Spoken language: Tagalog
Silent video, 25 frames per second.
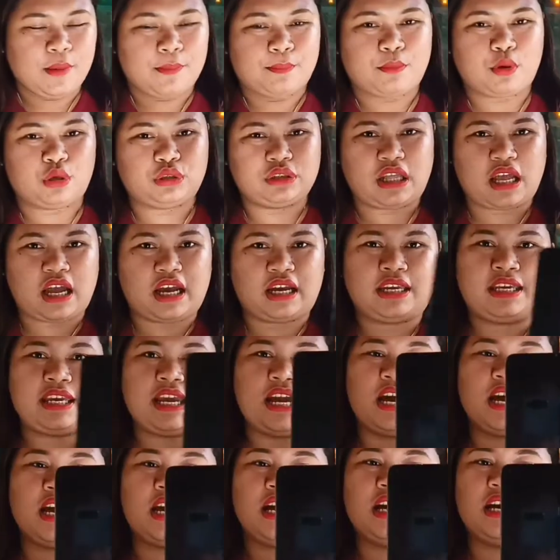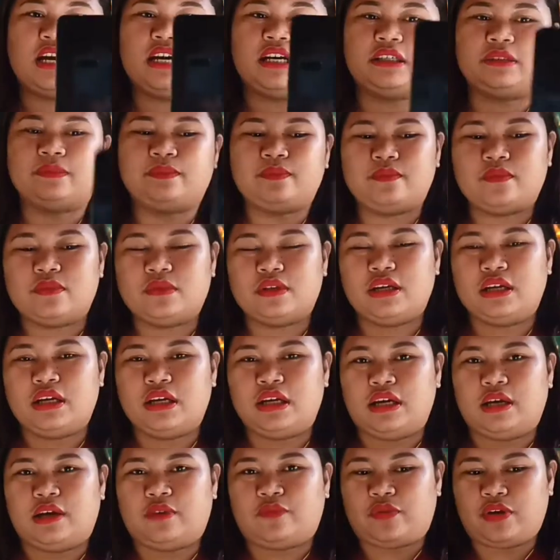Mo na ang iyahang
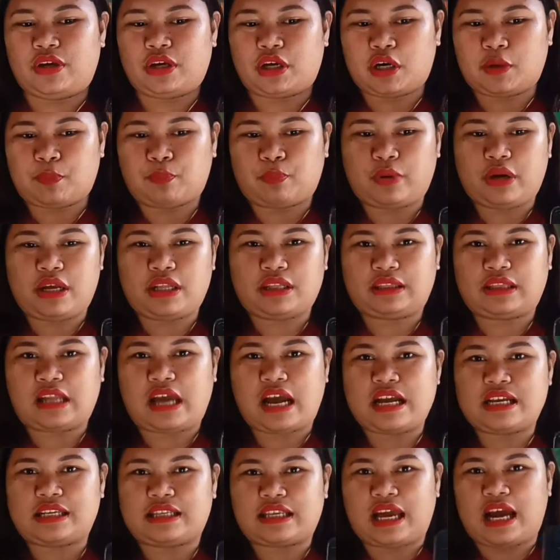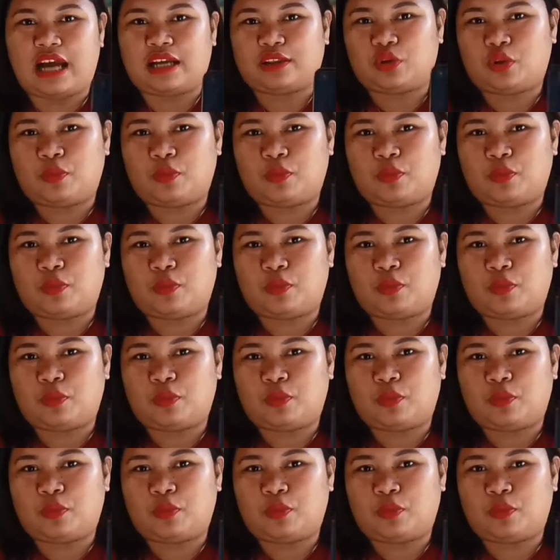fingerprint na sa